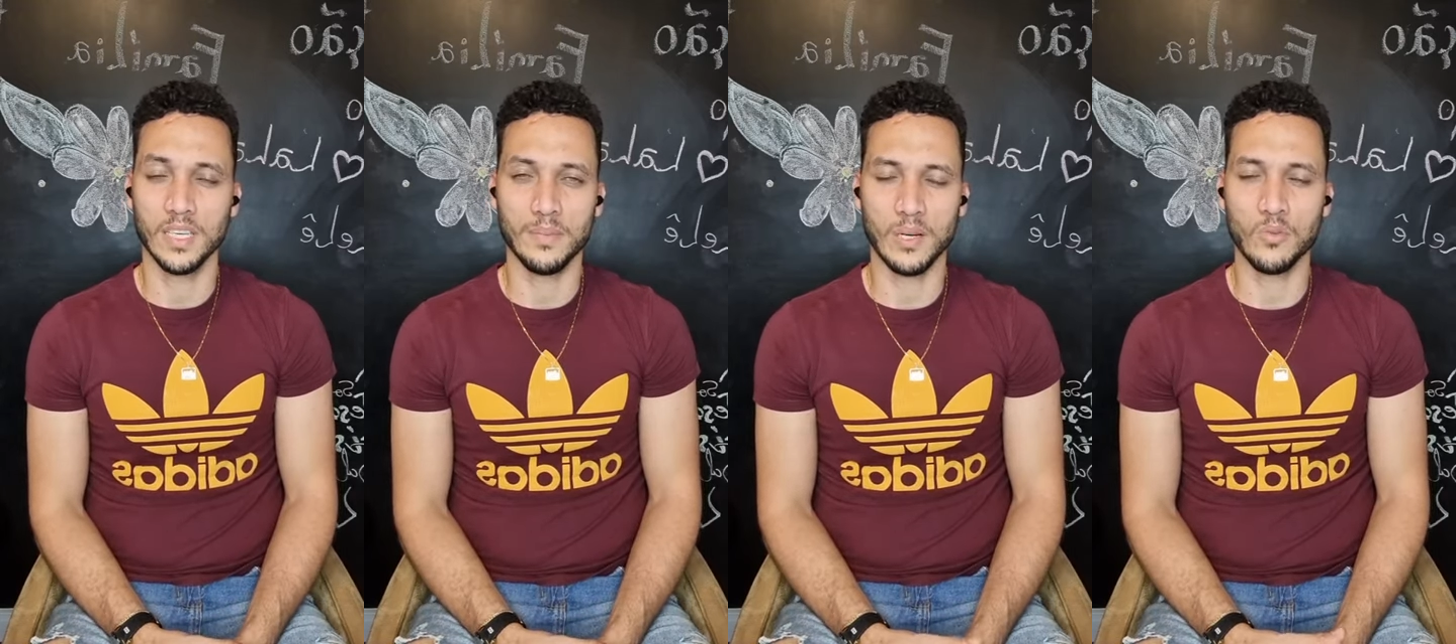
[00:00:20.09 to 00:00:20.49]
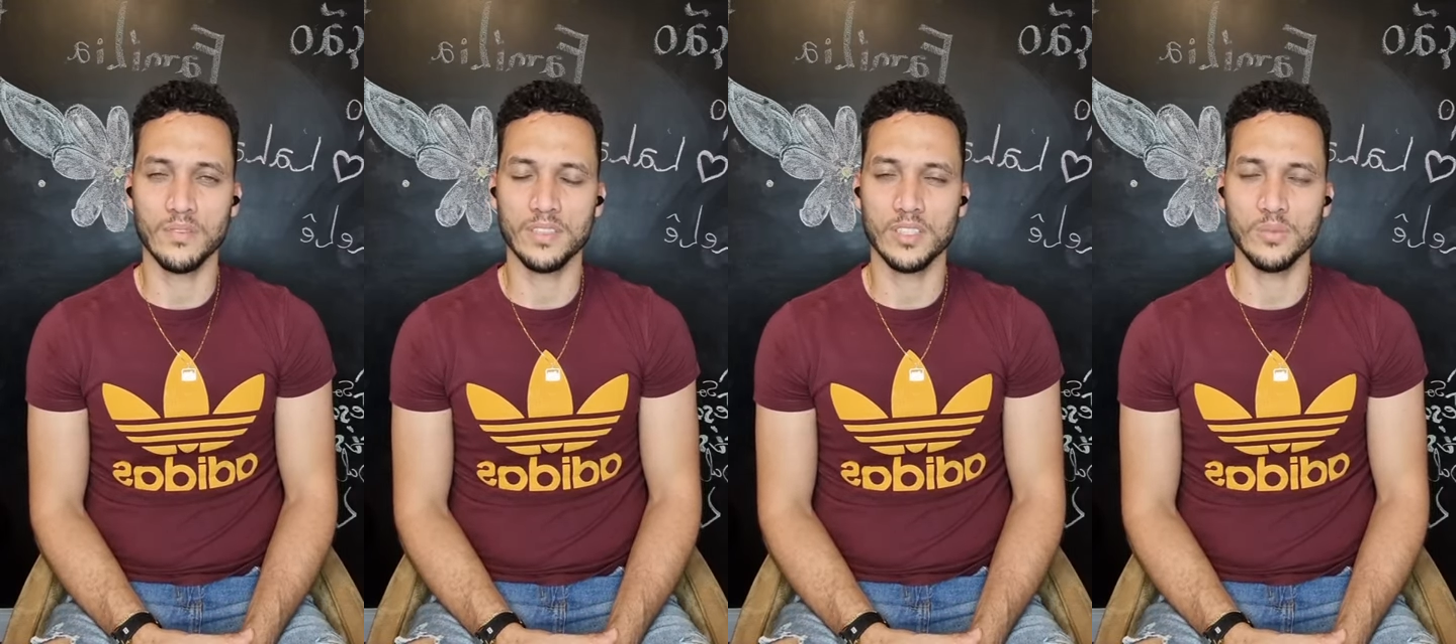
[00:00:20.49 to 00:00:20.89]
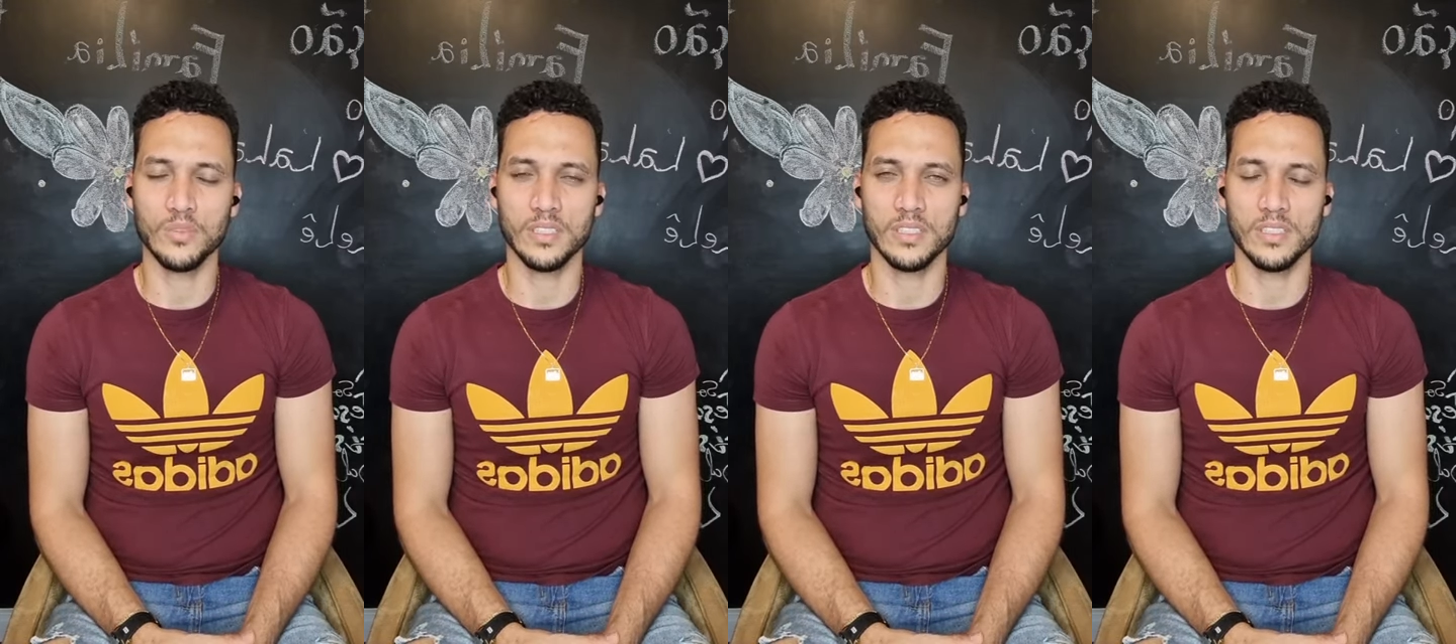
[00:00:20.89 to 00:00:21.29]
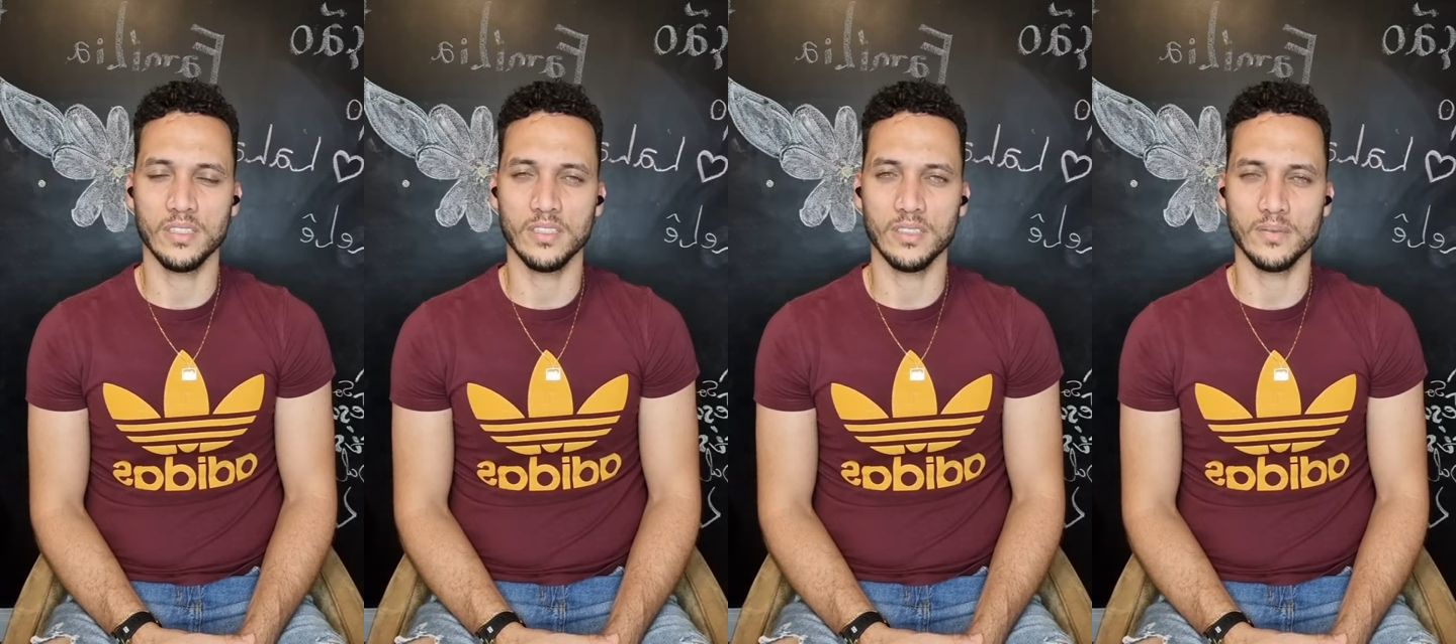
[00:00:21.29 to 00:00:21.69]
que marcou a vida de muita
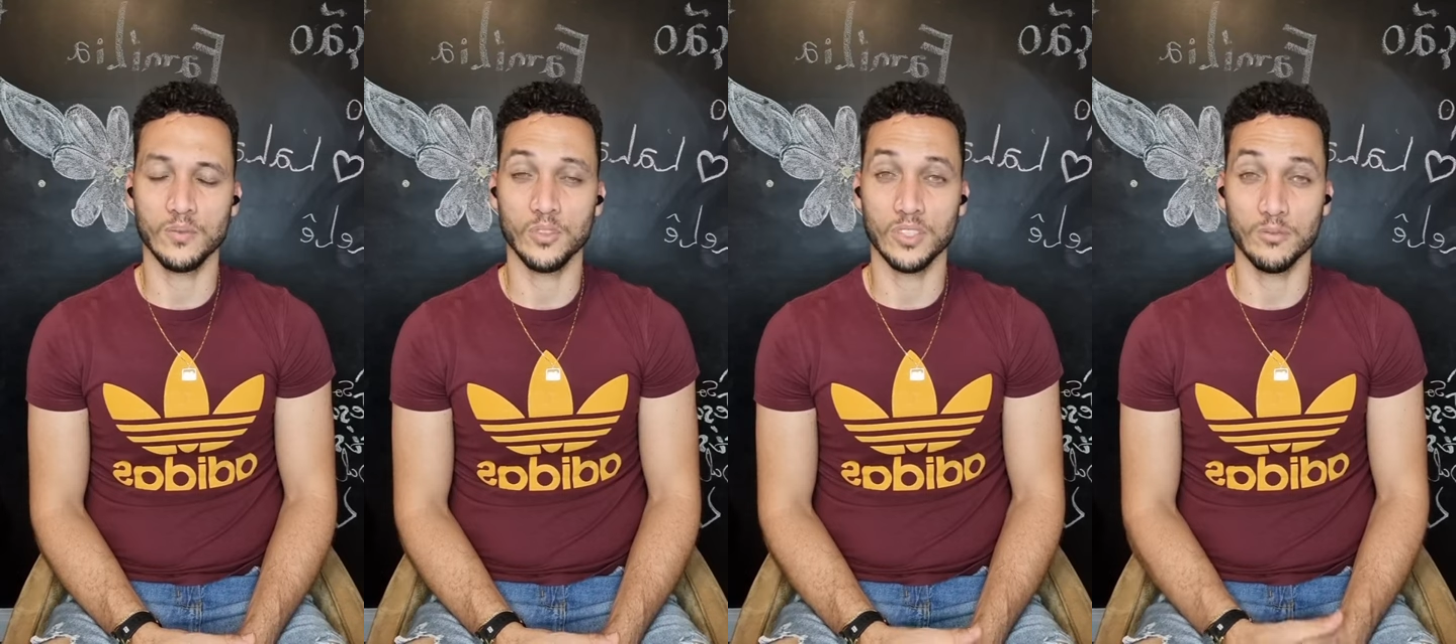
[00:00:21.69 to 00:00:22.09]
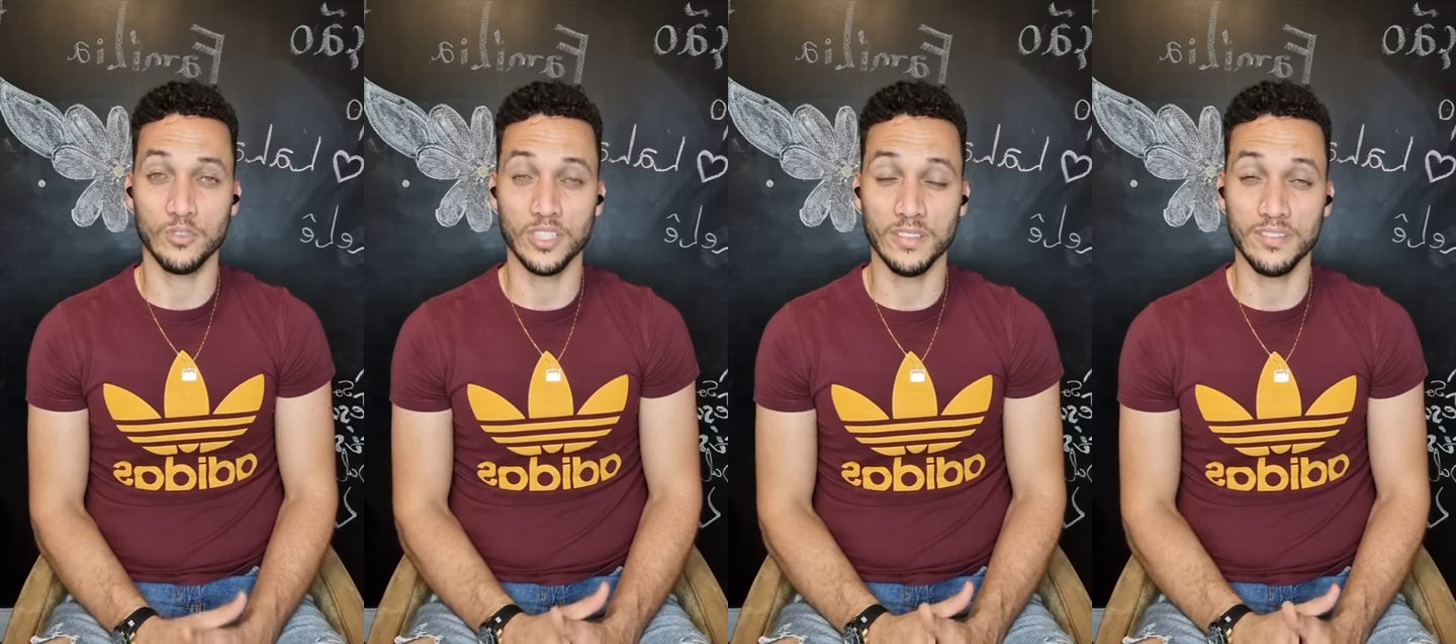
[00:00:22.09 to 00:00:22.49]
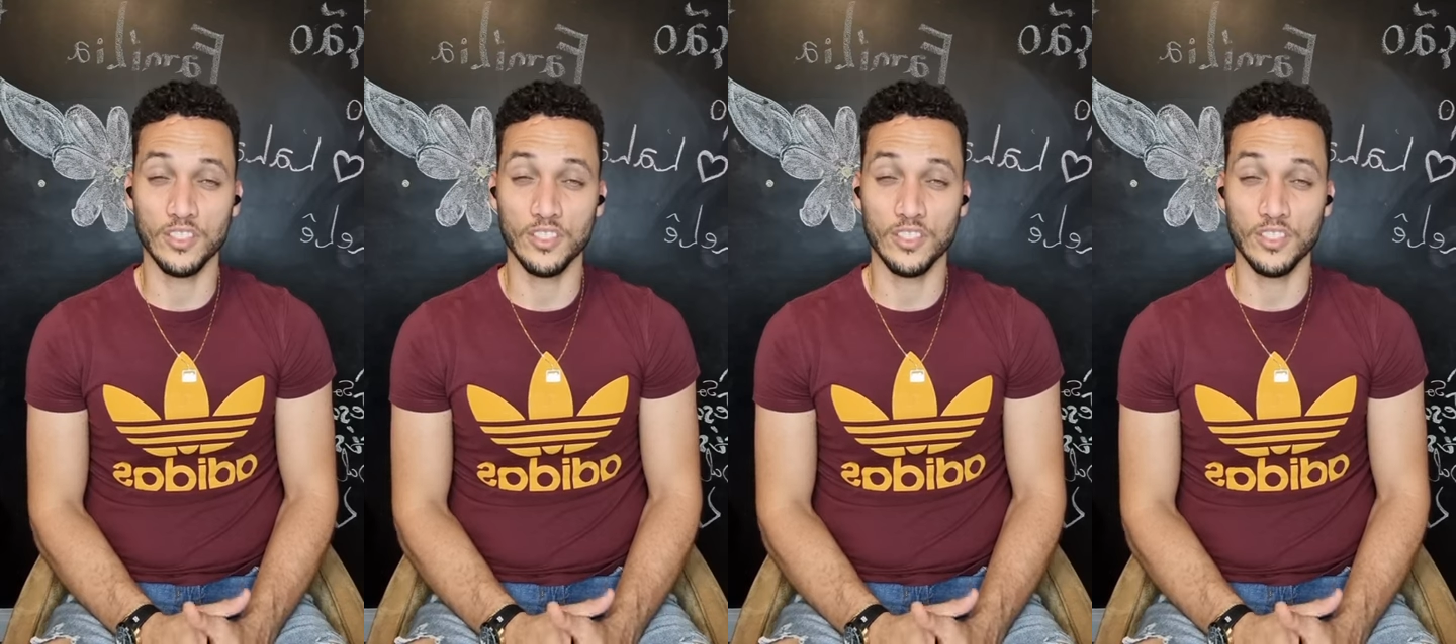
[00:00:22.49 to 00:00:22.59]
gente. Hoje é o dia